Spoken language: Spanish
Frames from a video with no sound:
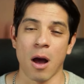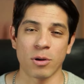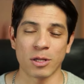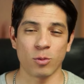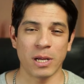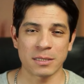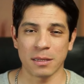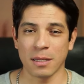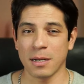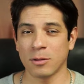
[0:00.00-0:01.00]
Aunque tuvieras que
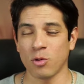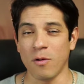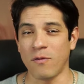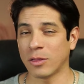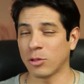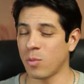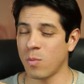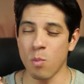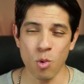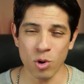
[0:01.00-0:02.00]
tener tu olfato
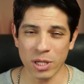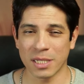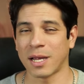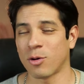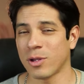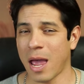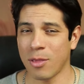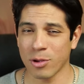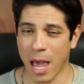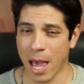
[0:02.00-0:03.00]
muy
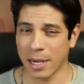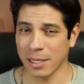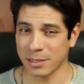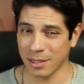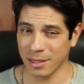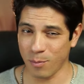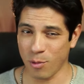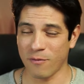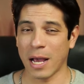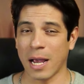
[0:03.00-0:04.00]
desarrollado ya en este tipo
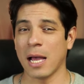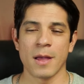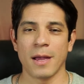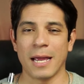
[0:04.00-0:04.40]
de fragancia,